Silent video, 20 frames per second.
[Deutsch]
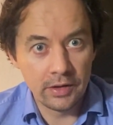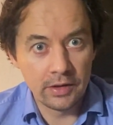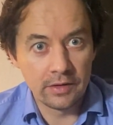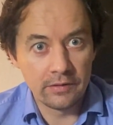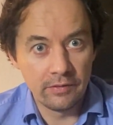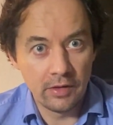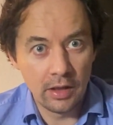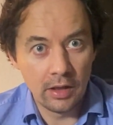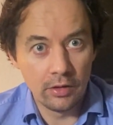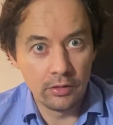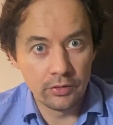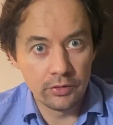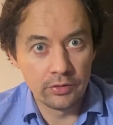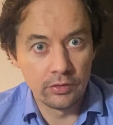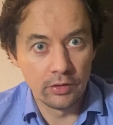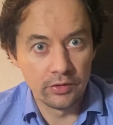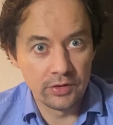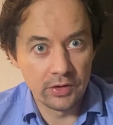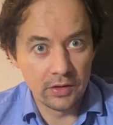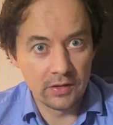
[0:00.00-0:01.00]
Es war aus
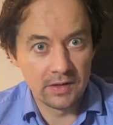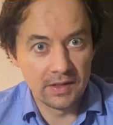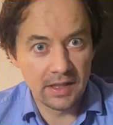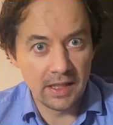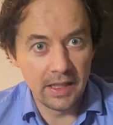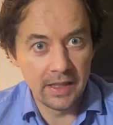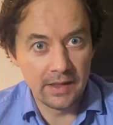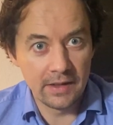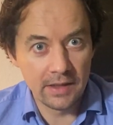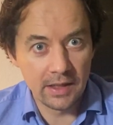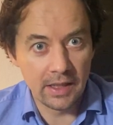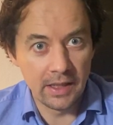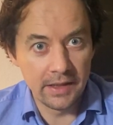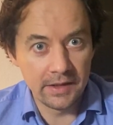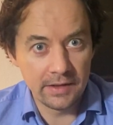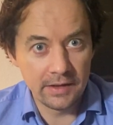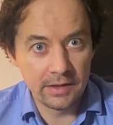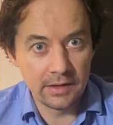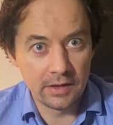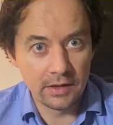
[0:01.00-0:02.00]

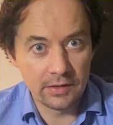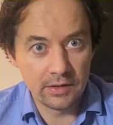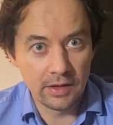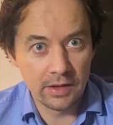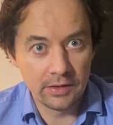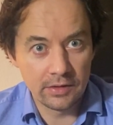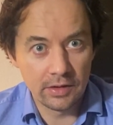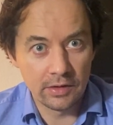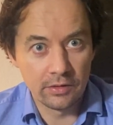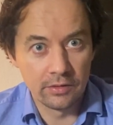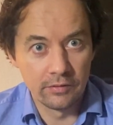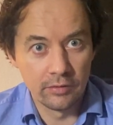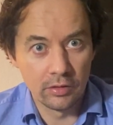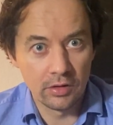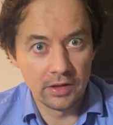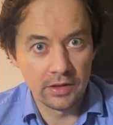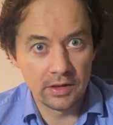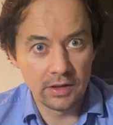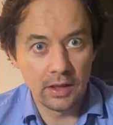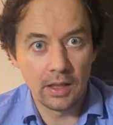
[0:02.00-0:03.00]
1933, das heißt also
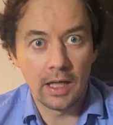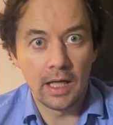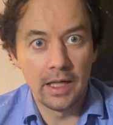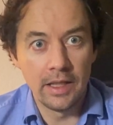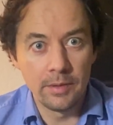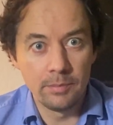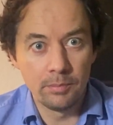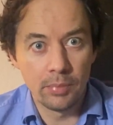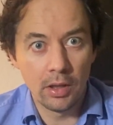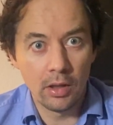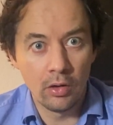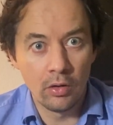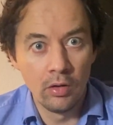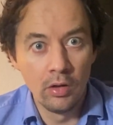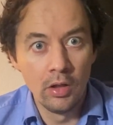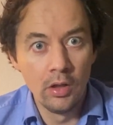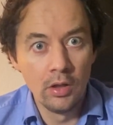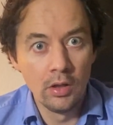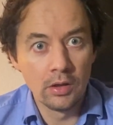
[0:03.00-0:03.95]
wirklich Altbau,